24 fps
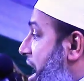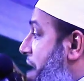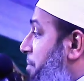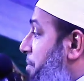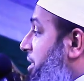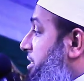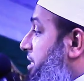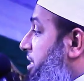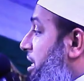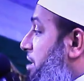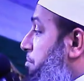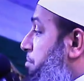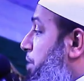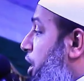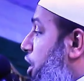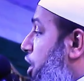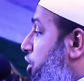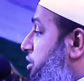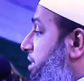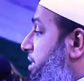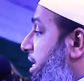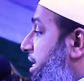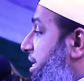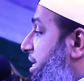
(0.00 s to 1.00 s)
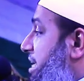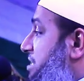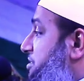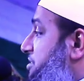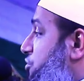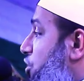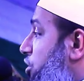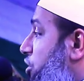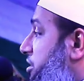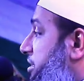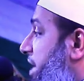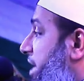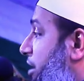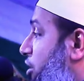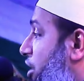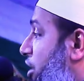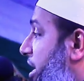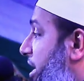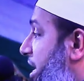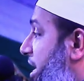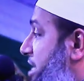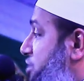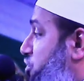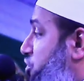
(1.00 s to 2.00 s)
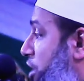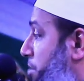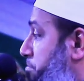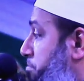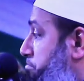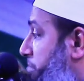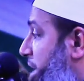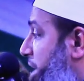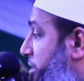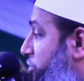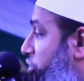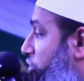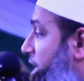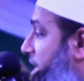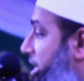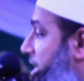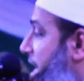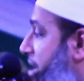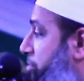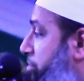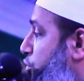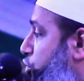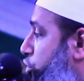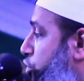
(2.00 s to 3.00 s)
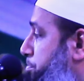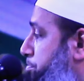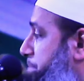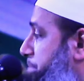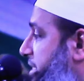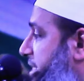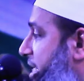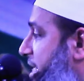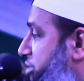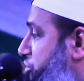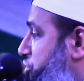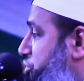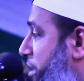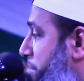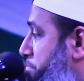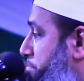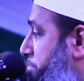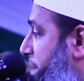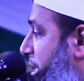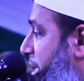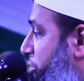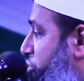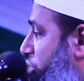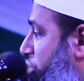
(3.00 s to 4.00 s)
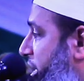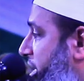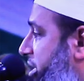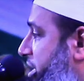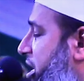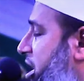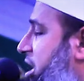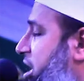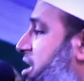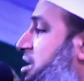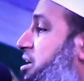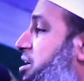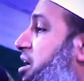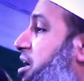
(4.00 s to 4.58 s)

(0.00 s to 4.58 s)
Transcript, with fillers: আমাদের বড়দেরকে শ্রদ্ধা করে না সম্মান করে না মুরব্বীদের সম্মান করে না